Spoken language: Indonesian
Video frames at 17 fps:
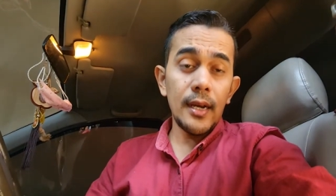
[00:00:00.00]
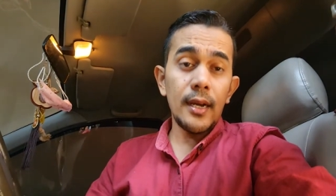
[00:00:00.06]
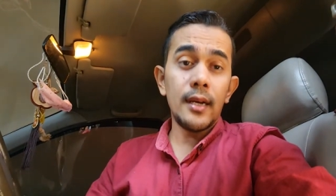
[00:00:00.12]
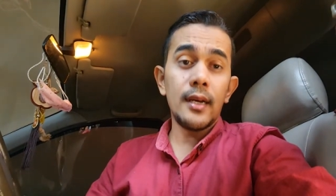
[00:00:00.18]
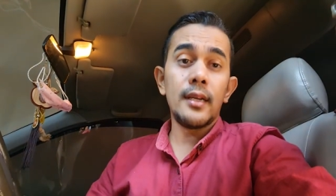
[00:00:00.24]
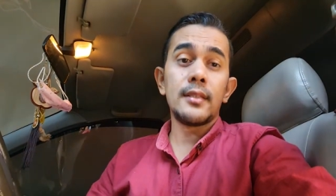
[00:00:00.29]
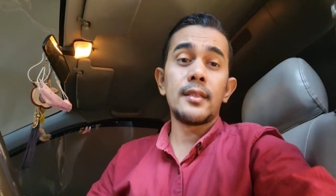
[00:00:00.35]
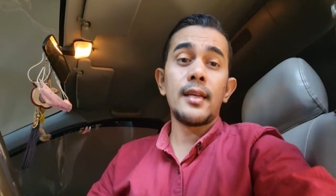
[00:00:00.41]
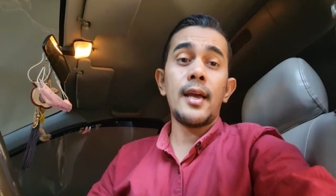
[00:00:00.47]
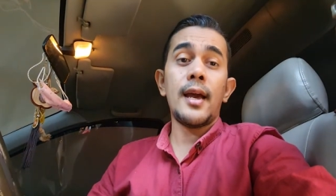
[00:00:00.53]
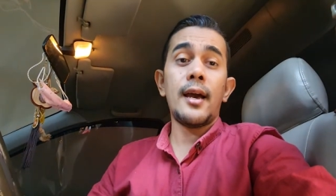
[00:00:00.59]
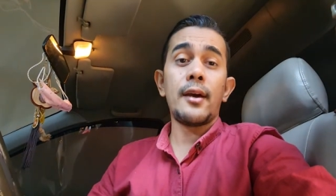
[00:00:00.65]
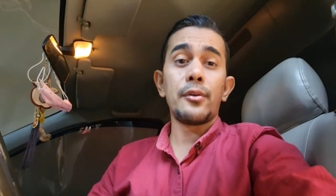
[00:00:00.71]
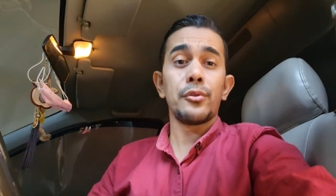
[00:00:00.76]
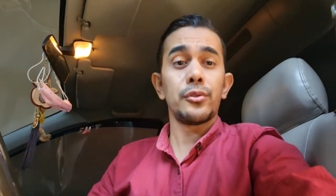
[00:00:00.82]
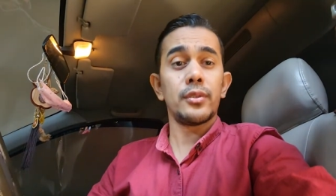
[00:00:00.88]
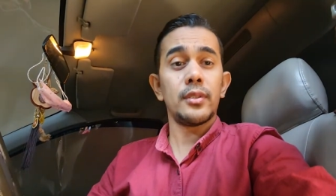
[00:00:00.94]
eh, saya
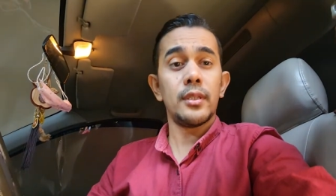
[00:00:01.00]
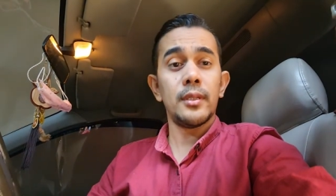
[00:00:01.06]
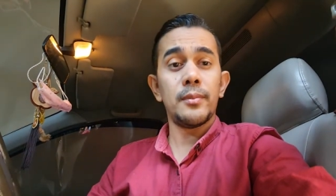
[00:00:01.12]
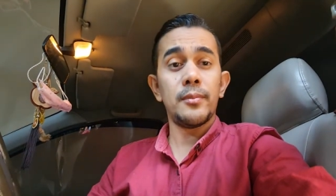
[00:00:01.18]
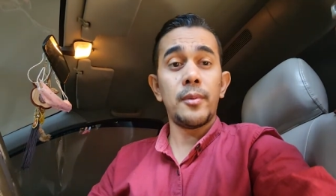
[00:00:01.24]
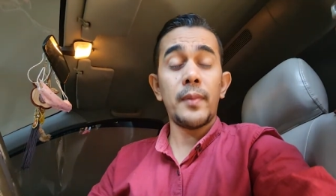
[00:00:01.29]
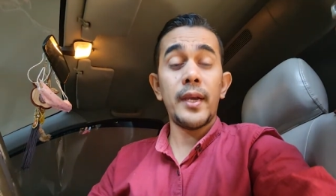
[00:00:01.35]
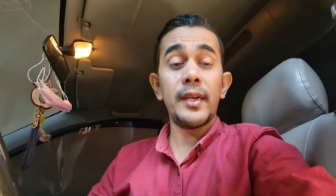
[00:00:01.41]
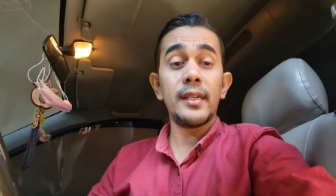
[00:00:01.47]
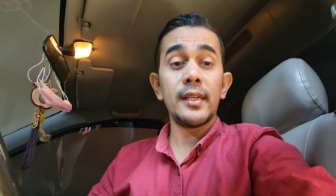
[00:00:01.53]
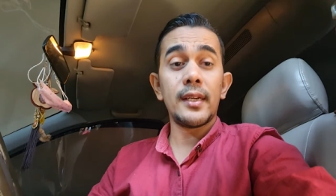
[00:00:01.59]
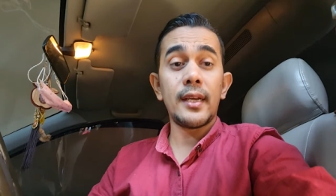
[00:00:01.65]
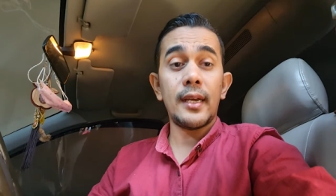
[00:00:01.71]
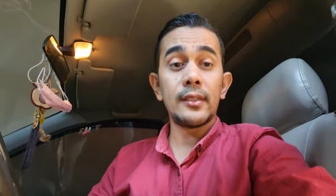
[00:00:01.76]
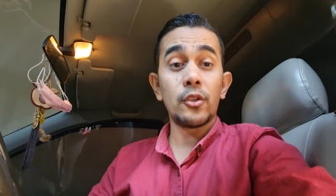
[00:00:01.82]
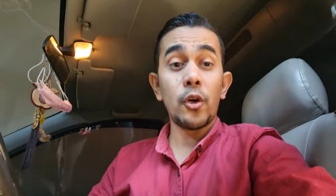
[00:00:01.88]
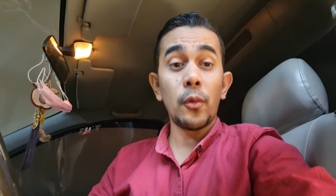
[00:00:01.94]
harus eh,
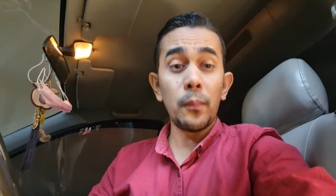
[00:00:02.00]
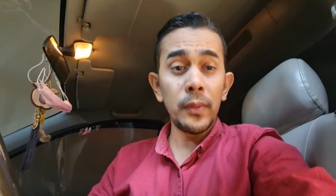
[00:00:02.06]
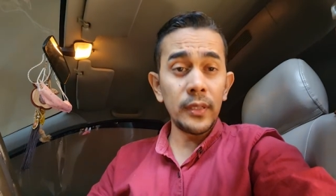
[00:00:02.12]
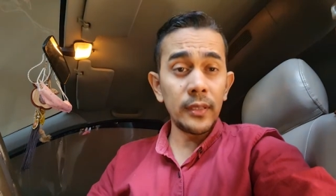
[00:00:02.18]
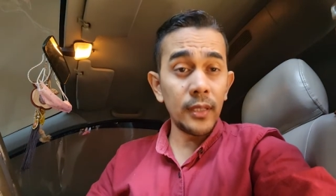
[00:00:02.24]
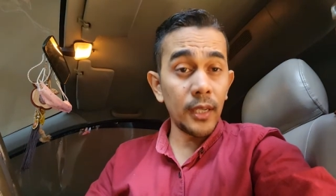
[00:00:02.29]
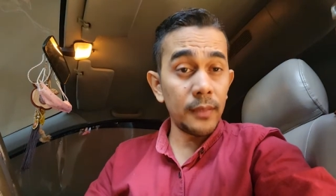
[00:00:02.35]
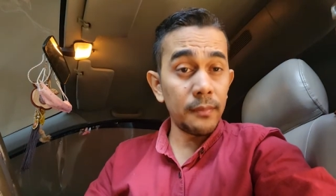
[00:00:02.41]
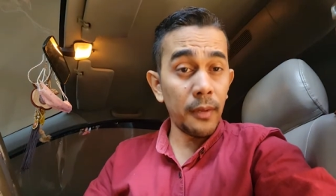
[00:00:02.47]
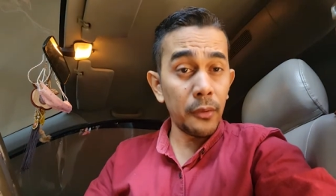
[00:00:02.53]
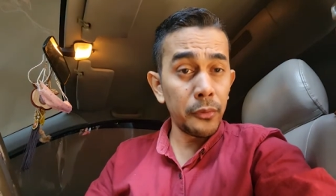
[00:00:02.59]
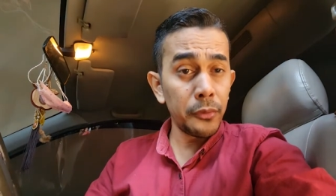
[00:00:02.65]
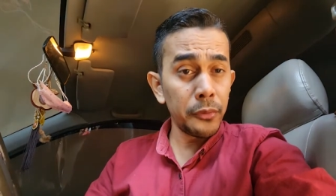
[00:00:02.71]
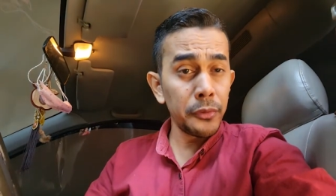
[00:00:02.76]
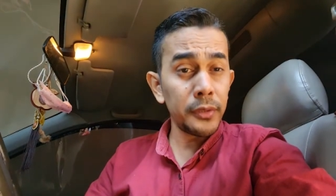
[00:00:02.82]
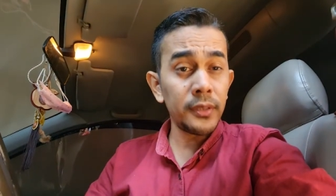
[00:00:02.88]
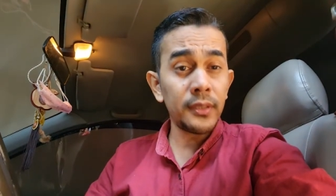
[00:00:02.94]
memainkan kopling dengan
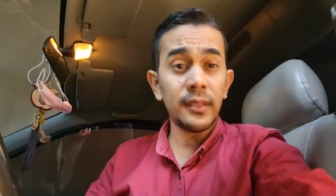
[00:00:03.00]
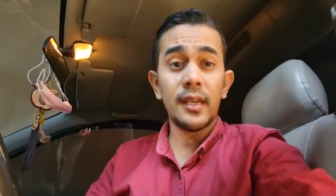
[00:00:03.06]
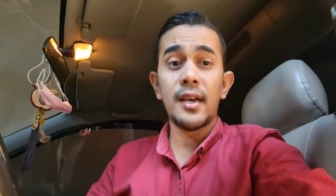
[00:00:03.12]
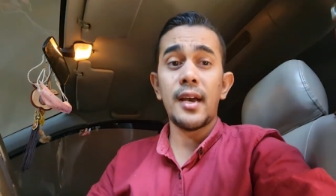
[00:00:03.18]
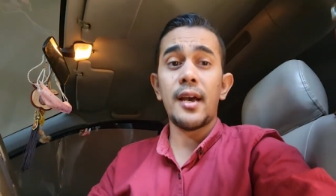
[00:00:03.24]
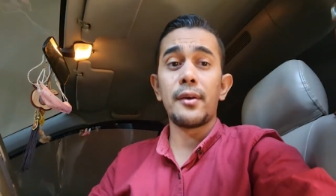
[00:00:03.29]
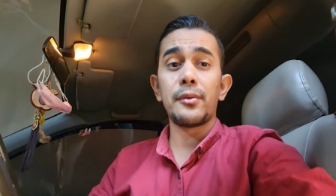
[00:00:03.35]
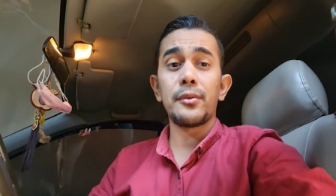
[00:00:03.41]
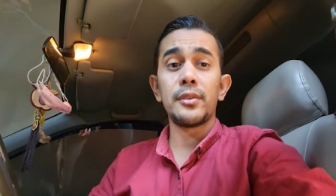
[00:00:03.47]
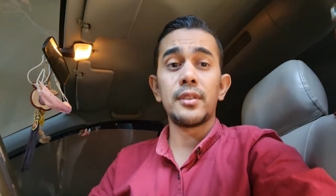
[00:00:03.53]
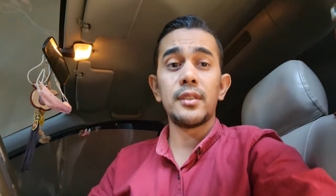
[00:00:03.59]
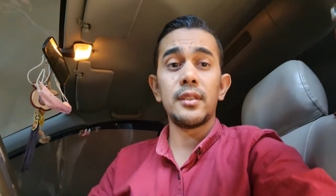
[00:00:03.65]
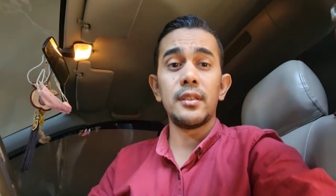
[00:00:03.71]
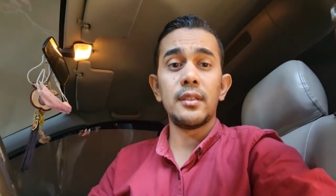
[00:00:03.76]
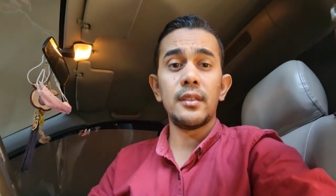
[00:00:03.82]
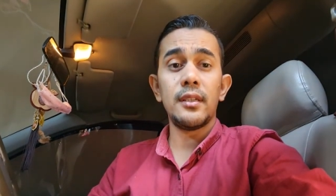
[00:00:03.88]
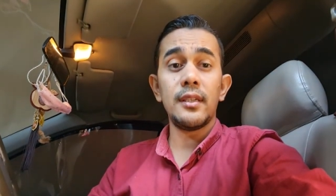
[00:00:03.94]
bagus saya harus
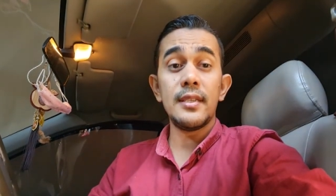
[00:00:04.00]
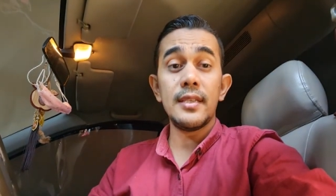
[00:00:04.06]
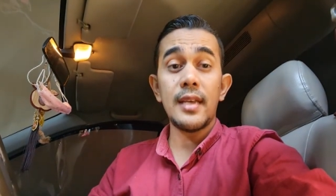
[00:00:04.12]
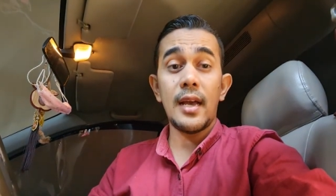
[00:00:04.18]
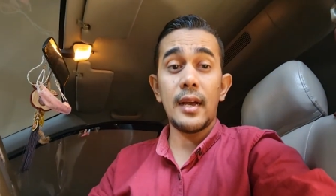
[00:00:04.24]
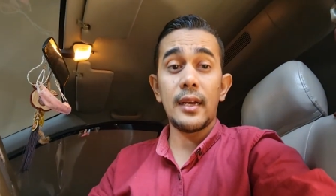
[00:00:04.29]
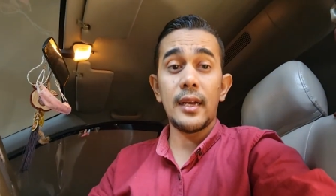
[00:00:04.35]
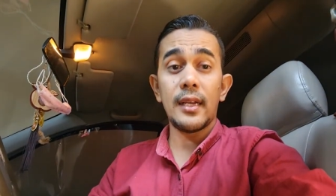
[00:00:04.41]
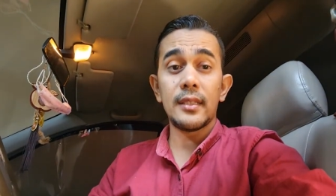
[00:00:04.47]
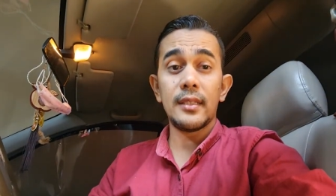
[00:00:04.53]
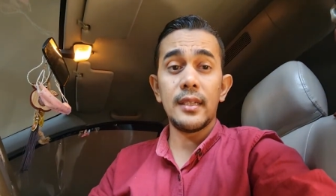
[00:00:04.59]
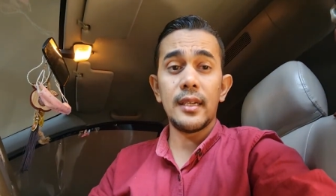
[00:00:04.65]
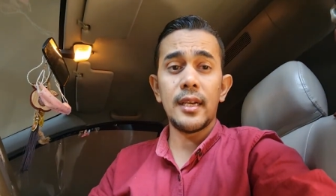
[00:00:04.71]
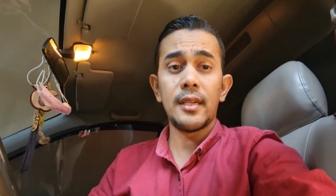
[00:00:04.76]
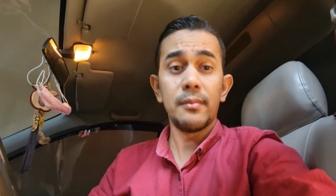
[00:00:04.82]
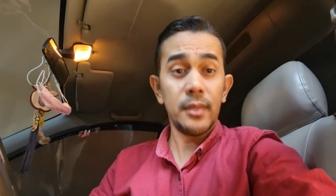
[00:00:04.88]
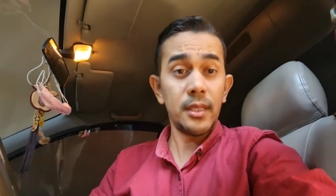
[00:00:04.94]
injak gas
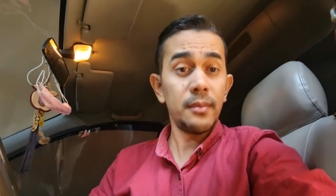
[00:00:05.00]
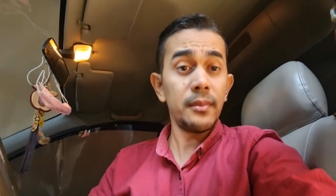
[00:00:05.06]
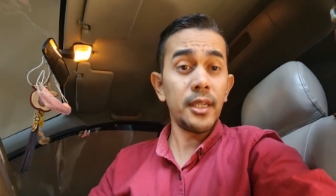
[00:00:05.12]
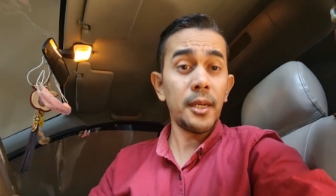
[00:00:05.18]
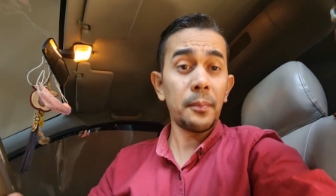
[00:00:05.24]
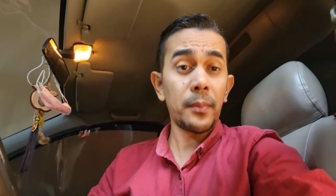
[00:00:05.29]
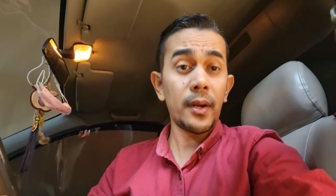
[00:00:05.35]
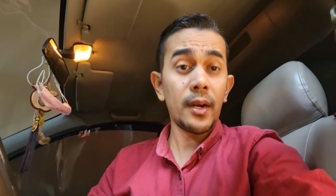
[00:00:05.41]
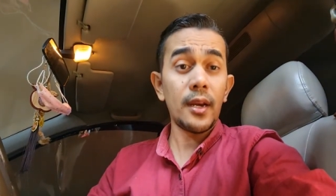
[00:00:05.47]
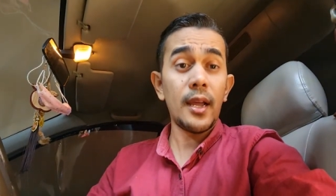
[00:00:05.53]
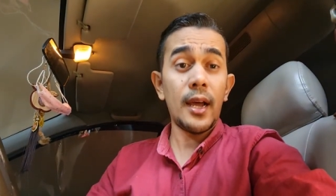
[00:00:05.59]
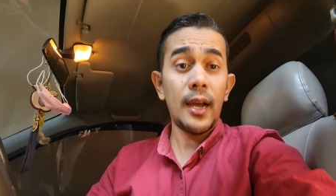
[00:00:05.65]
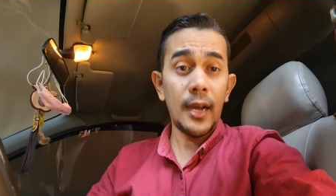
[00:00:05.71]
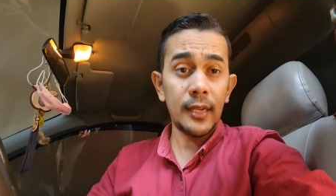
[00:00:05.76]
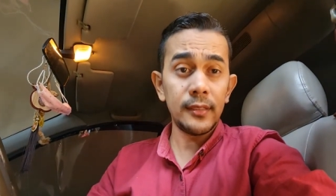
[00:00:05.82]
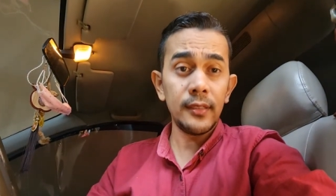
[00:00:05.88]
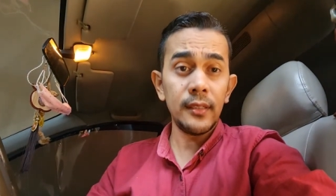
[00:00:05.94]
dengan benar-benar
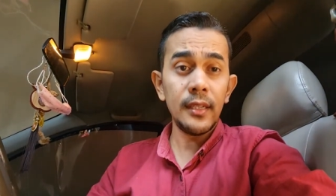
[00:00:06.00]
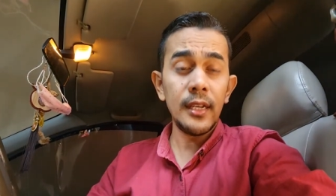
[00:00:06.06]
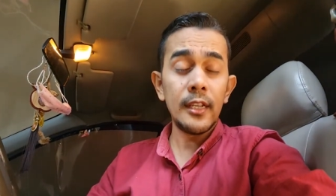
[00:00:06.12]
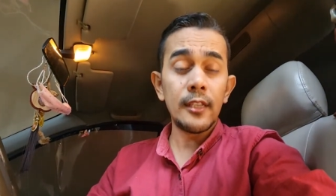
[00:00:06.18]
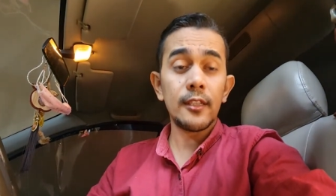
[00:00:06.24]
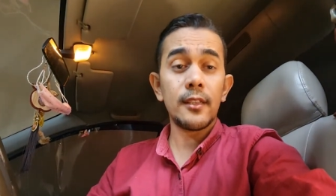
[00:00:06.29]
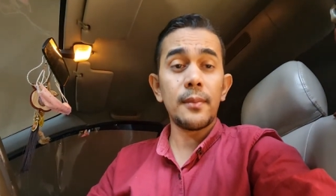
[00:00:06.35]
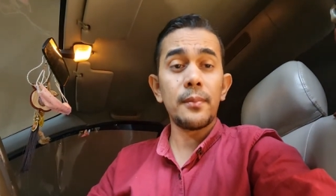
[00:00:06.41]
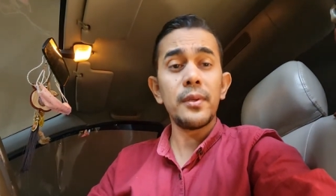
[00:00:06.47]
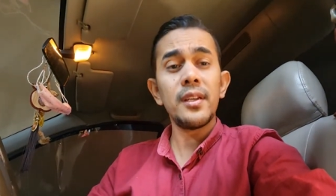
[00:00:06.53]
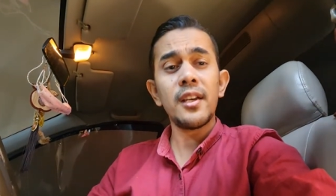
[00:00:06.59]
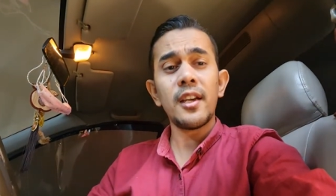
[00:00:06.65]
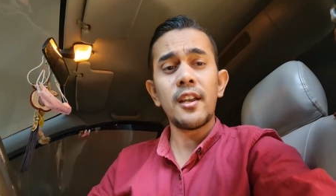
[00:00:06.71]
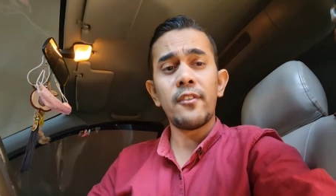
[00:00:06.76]
perlahan tetapi dengan